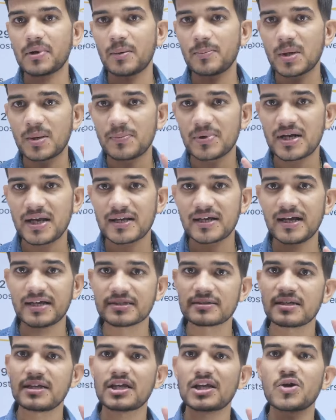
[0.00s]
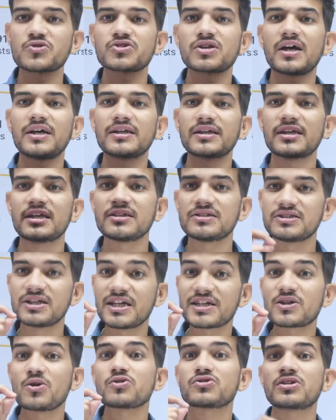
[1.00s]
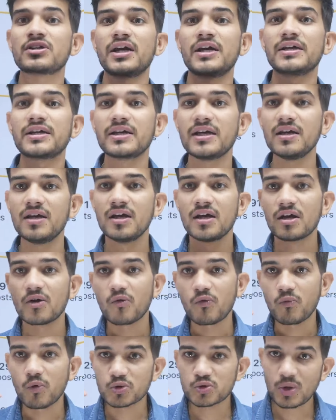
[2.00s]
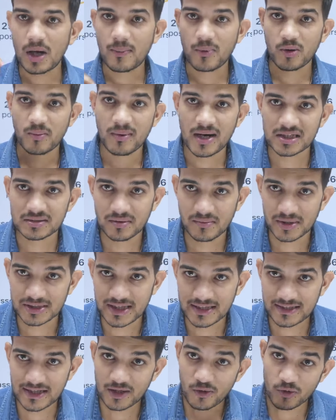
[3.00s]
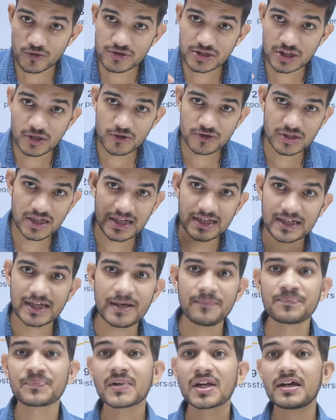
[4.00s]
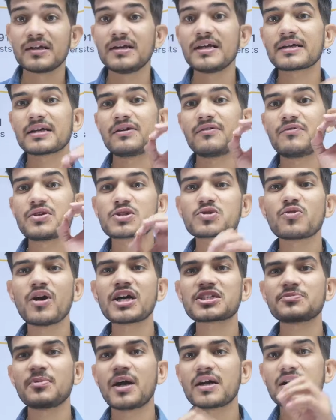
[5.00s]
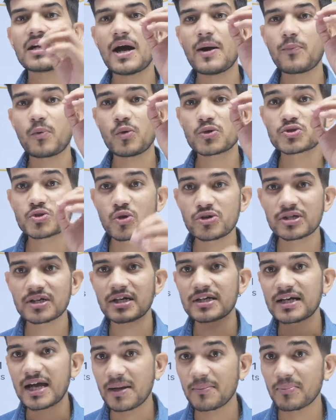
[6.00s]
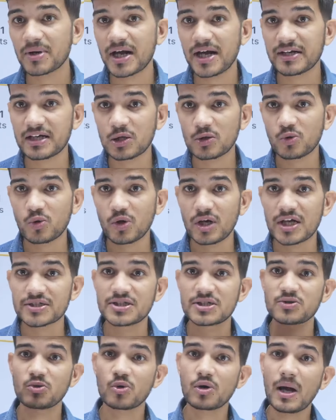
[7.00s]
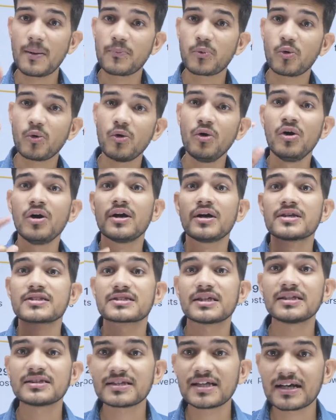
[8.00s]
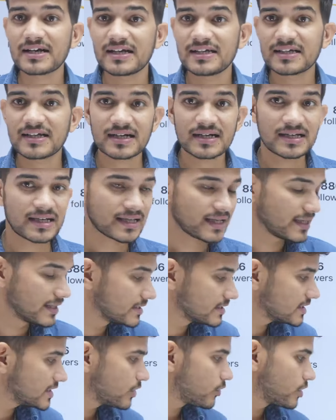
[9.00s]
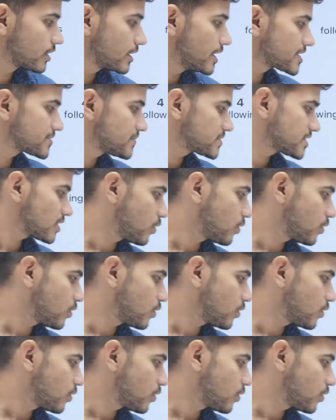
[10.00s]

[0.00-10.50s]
आपका पेपर आएगा इतने क्वेश्चन आएंगे ये क्वेश्चन आएंगे वो तो आपको बाद में बताएंगे कौन सी क्वेश्चन आएंगे लेकिन विश्वास मानना आपको ज्वाइन करना है ब्राइट एग्रो क्लासेज और आपको चिंता नहीं करने की हिंदी और इंग्लिश में